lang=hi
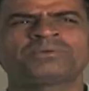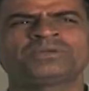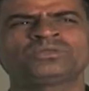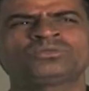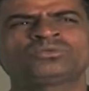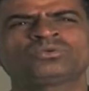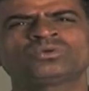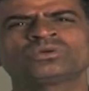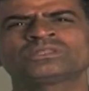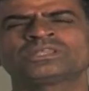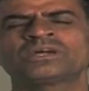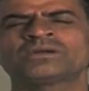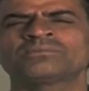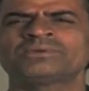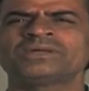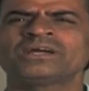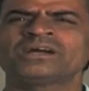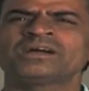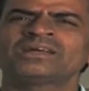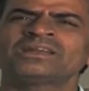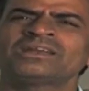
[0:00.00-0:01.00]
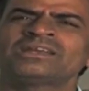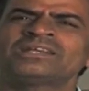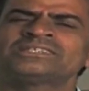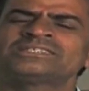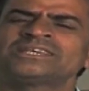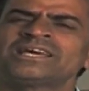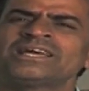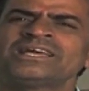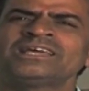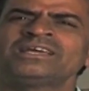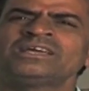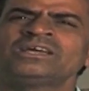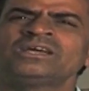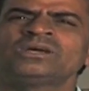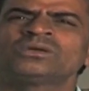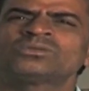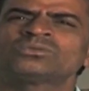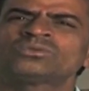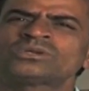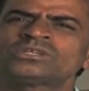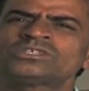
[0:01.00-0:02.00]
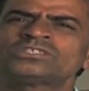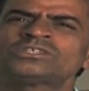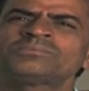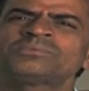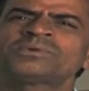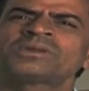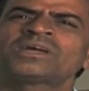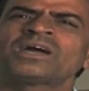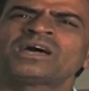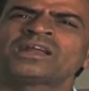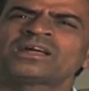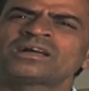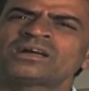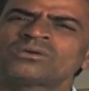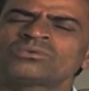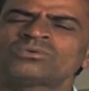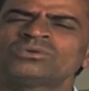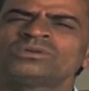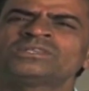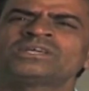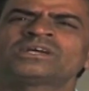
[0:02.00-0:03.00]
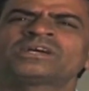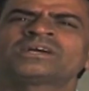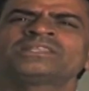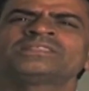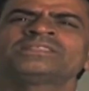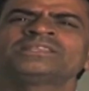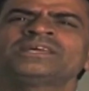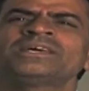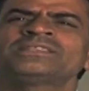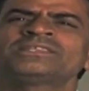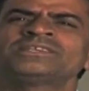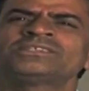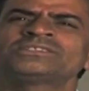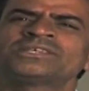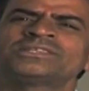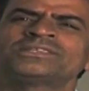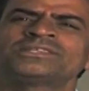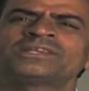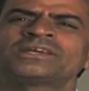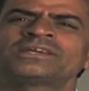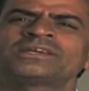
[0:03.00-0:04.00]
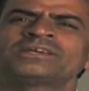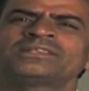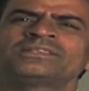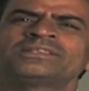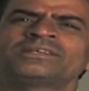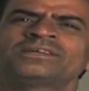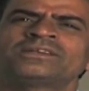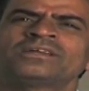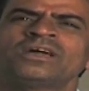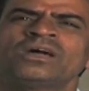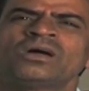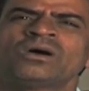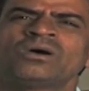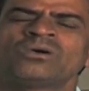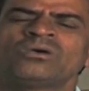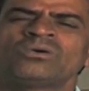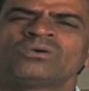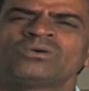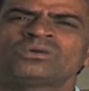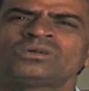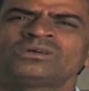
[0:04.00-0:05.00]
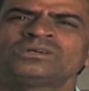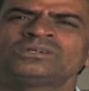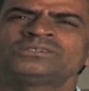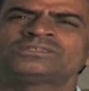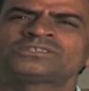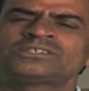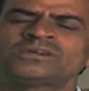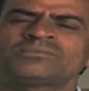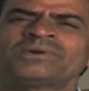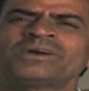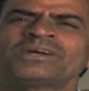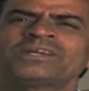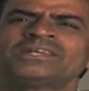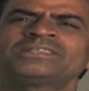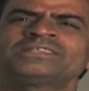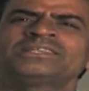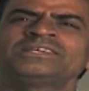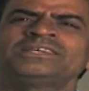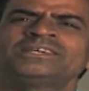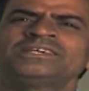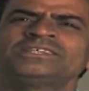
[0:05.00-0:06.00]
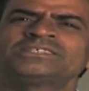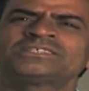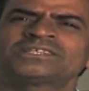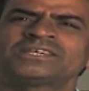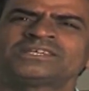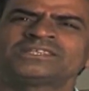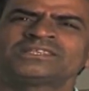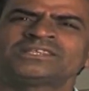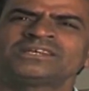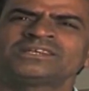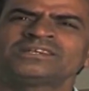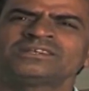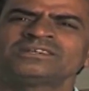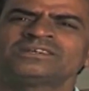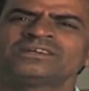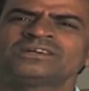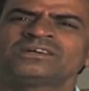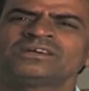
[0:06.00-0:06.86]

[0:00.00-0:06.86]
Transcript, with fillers: काफ़ी दूर तक भी अगर ले जाए तो किसी प्रकार का कोई दिक्कत नहीं आती संतरे के अंदर और चमक रहती है इसके अंदर